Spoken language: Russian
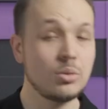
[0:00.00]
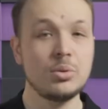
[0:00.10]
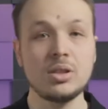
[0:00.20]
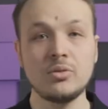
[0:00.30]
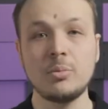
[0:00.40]
Что
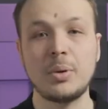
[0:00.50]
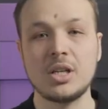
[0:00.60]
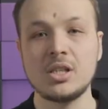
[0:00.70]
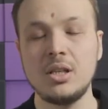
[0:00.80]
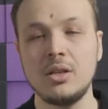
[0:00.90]
после двух
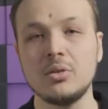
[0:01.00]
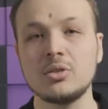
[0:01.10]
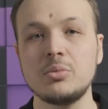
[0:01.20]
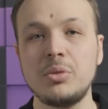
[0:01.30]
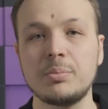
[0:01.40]
поражений он
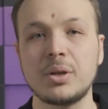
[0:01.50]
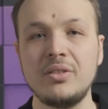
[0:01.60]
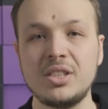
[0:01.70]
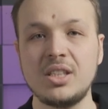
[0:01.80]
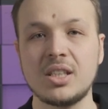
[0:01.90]
сумел
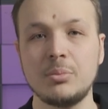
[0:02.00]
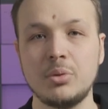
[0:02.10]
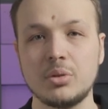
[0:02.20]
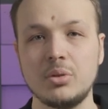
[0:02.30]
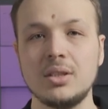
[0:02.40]
провести
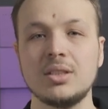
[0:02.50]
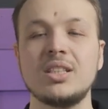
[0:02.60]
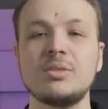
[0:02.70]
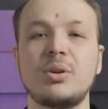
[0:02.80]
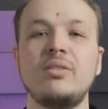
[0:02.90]
работу
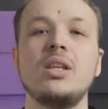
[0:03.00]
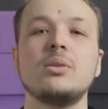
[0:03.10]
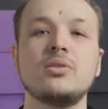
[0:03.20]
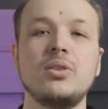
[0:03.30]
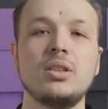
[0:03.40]
над
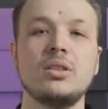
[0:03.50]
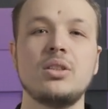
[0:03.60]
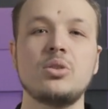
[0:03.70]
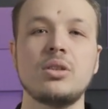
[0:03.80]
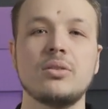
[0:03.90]
исправлением своих
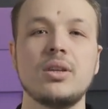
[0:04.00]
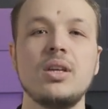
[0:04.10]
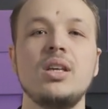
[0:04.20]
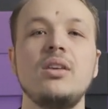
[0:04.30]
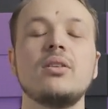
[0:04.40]
недочетов
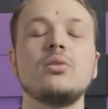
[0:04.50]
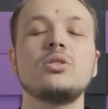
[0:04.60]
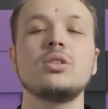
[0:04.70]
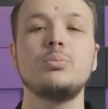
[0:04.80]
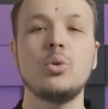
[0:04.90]
и
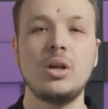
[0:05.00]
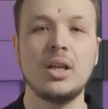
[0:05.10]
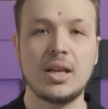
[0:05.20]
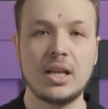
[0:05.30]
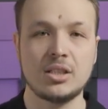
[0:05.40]
вернуться
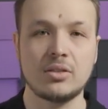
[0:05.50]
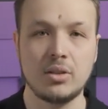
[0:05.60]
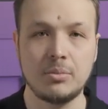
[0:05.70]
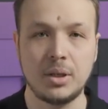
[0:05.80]
более качественным